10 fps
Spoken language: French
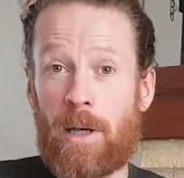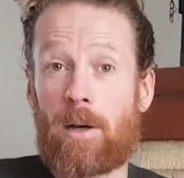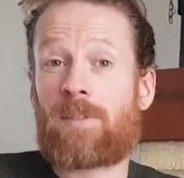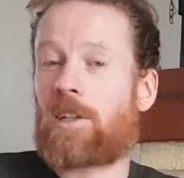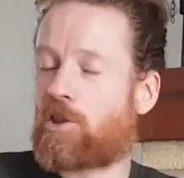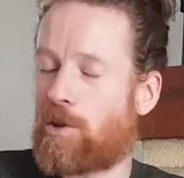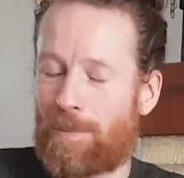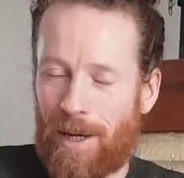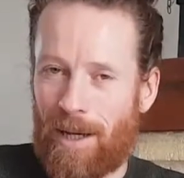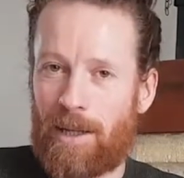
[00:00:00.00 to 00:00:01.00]
alors sachant
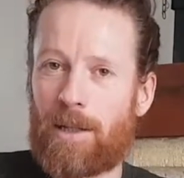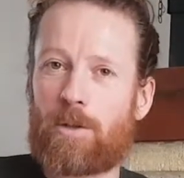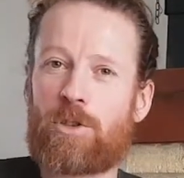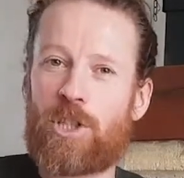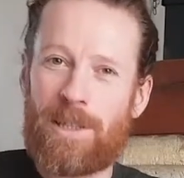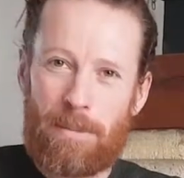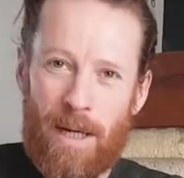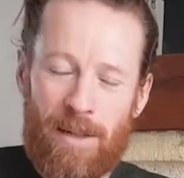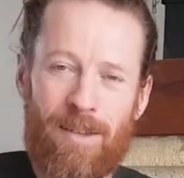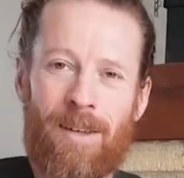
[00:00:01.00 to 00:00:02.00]
pareil hein, que j'ai des
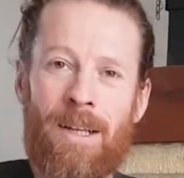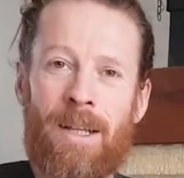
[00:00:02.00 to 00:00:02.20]
bases,